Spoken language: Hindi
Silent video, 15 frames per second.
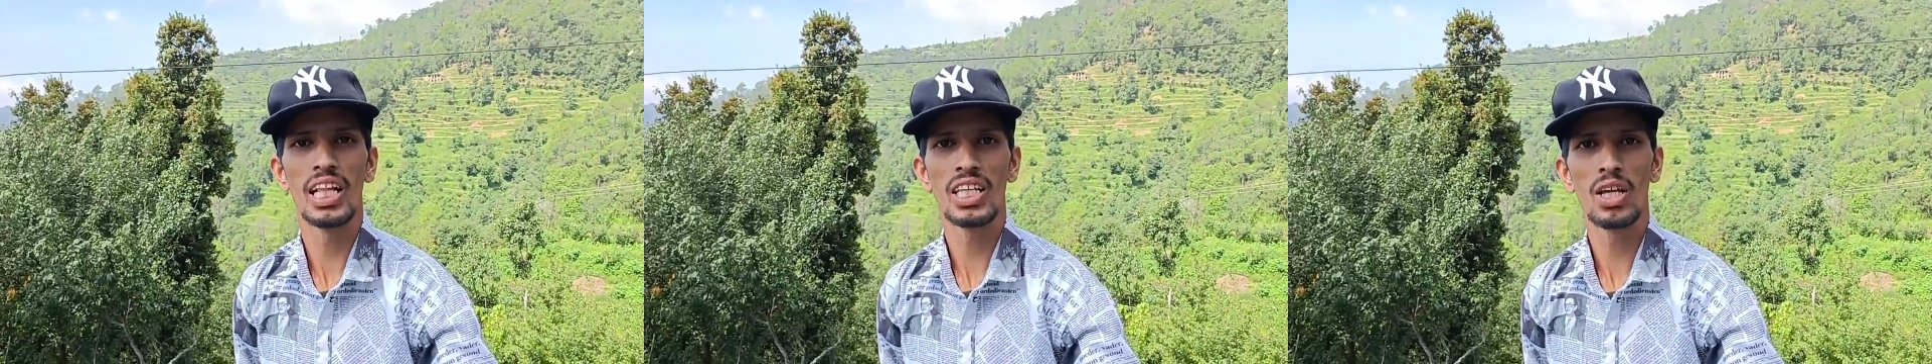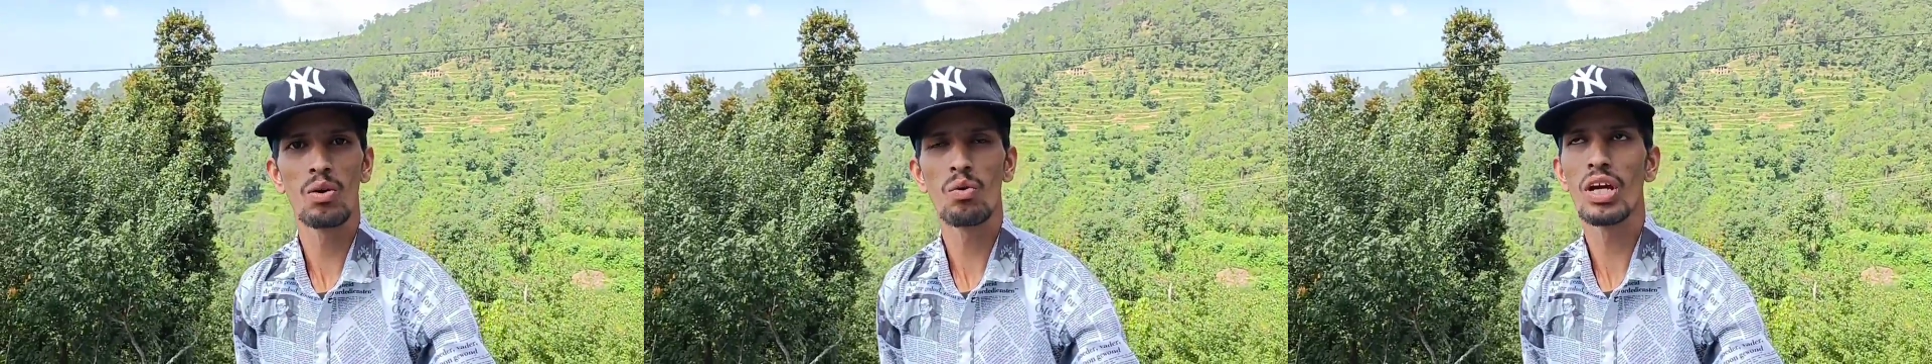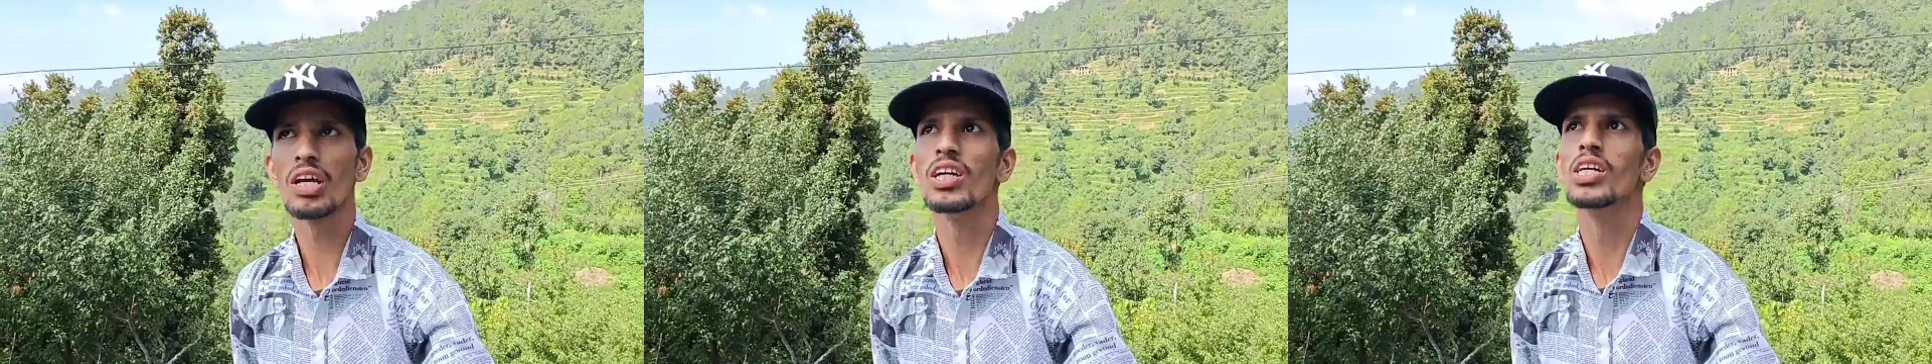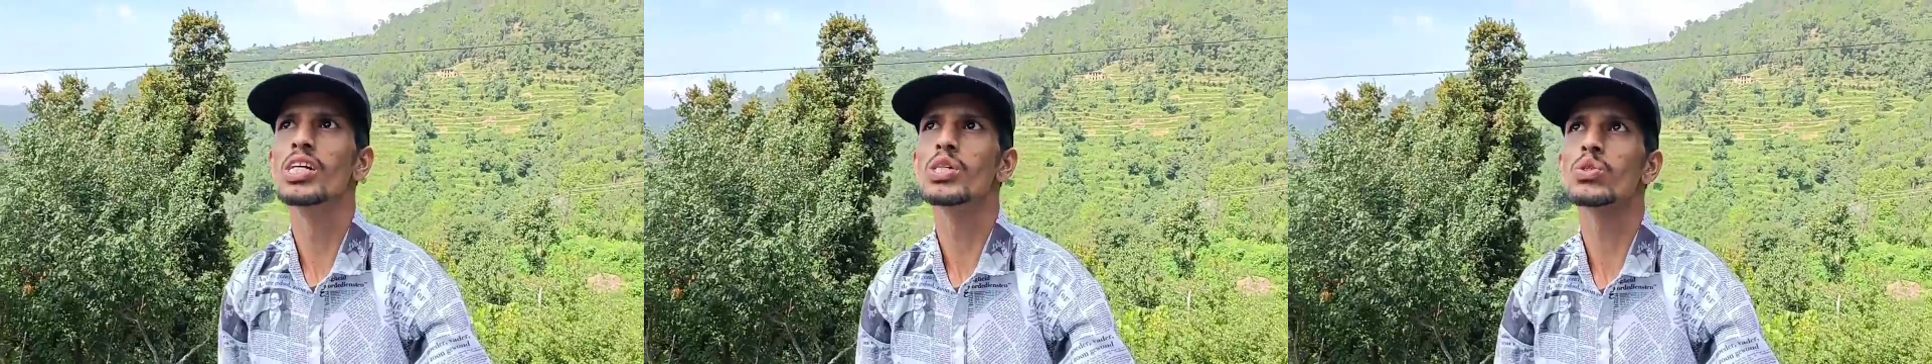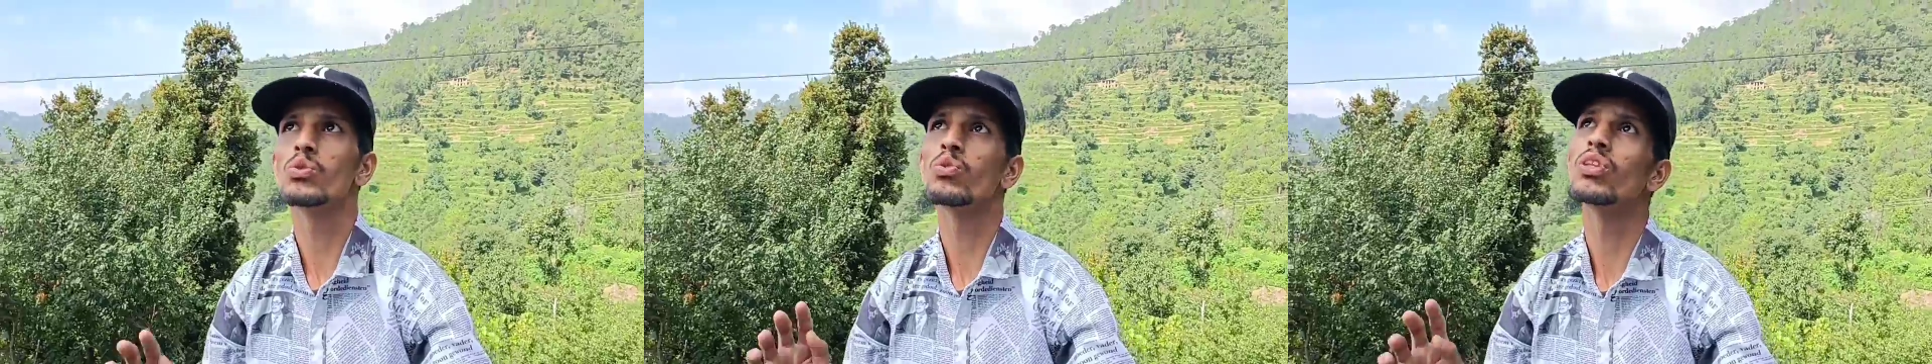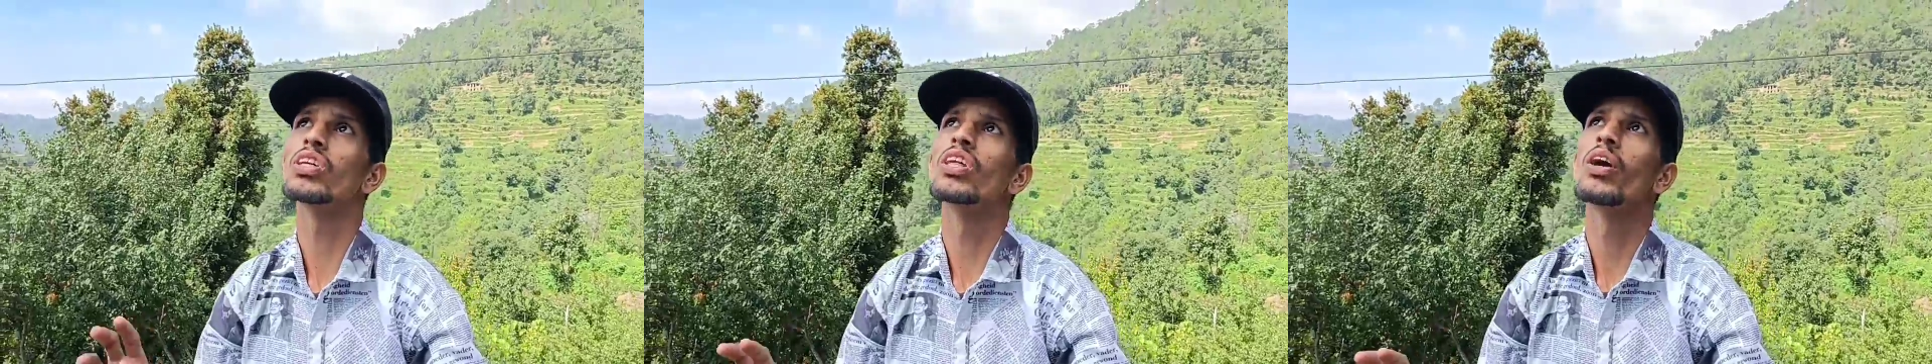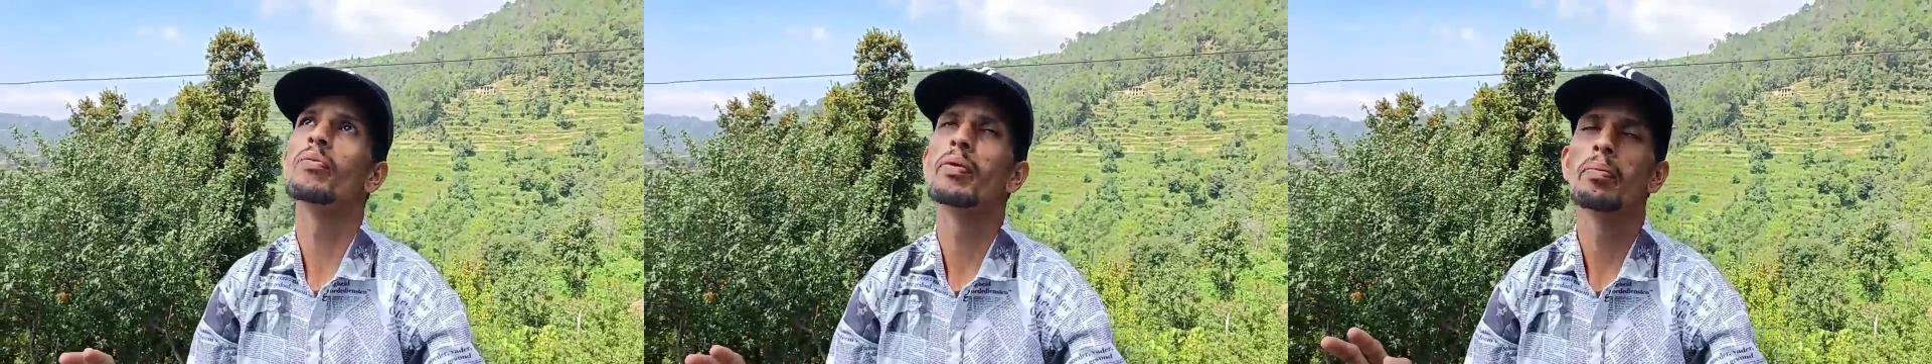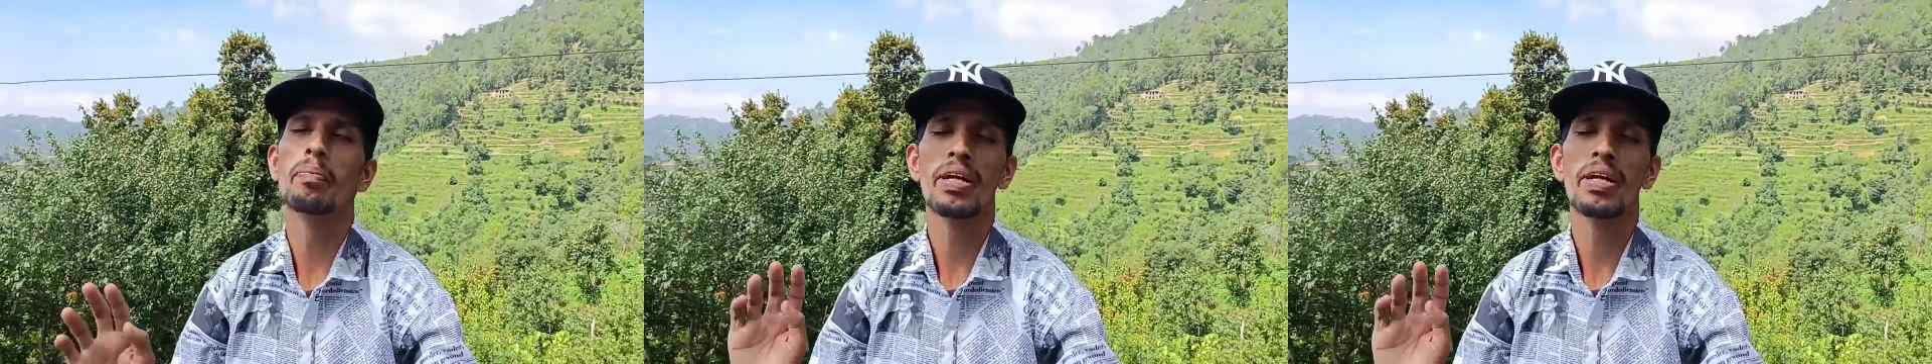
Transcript: लगे हुए हैं सूर्यदेव भी